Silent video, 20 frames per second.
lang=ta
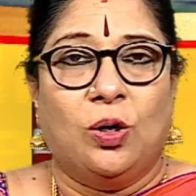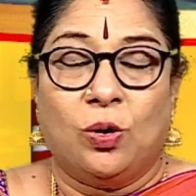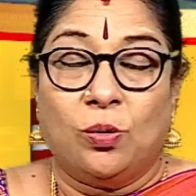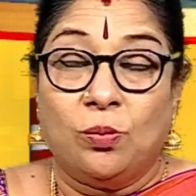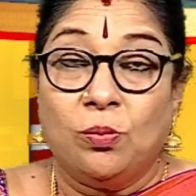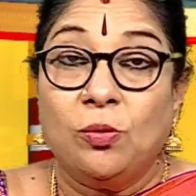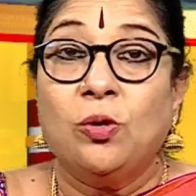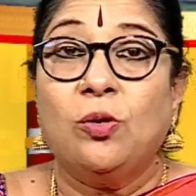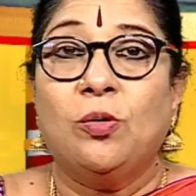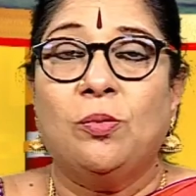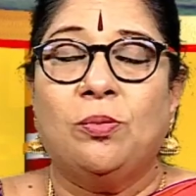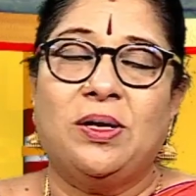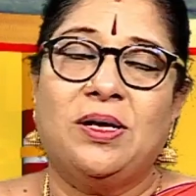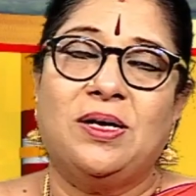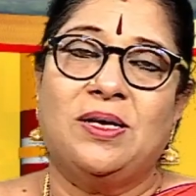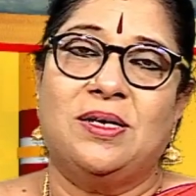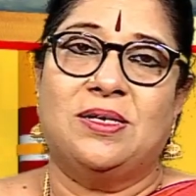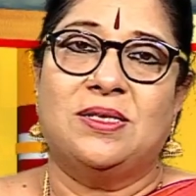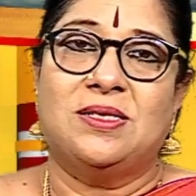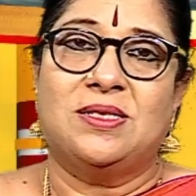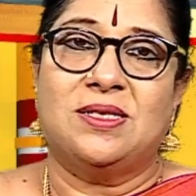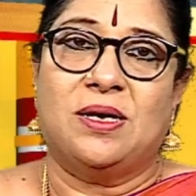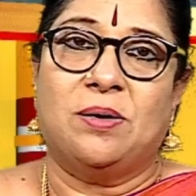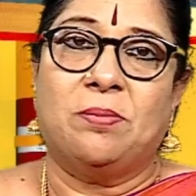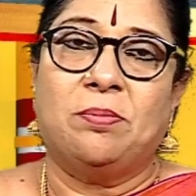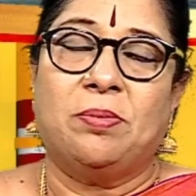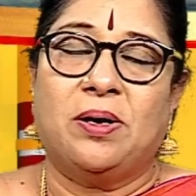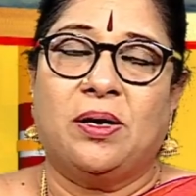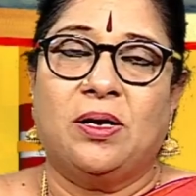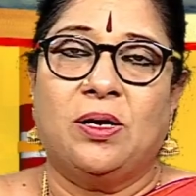ரொம்பவுமே
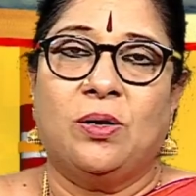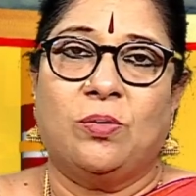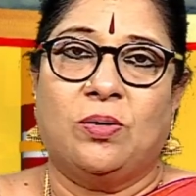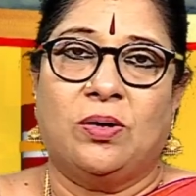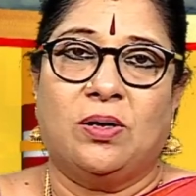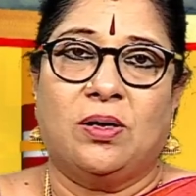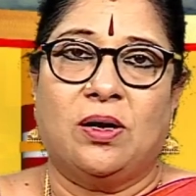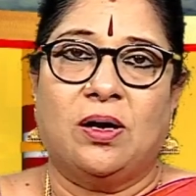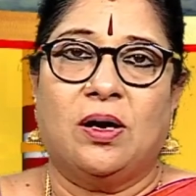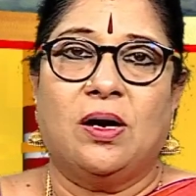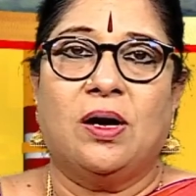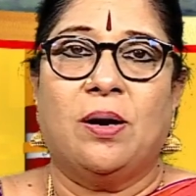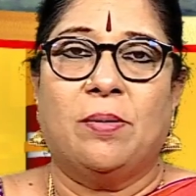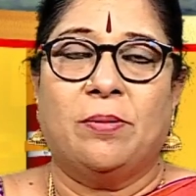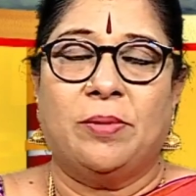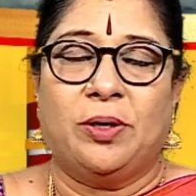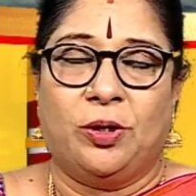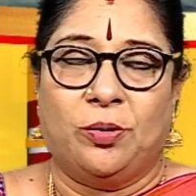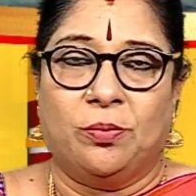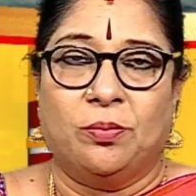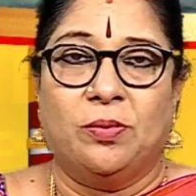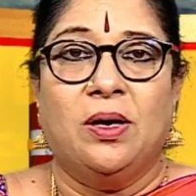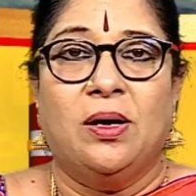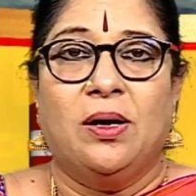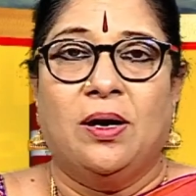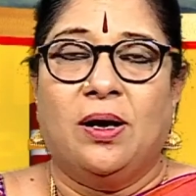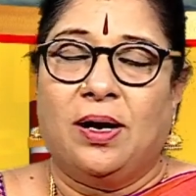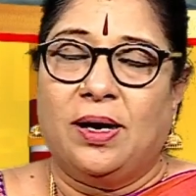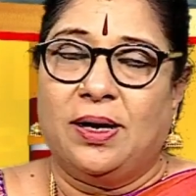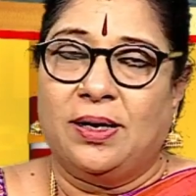சிறப்பான ஒன்றாக அமையும்
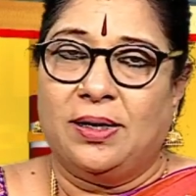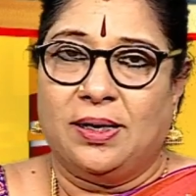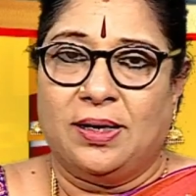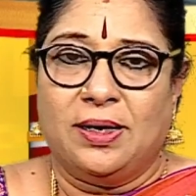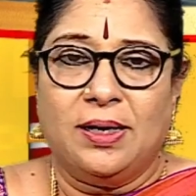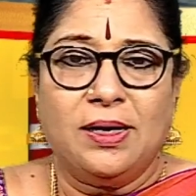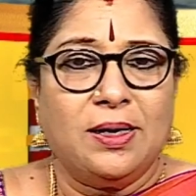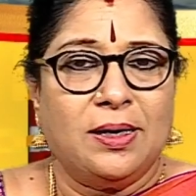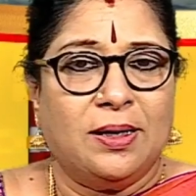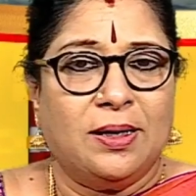அதனால்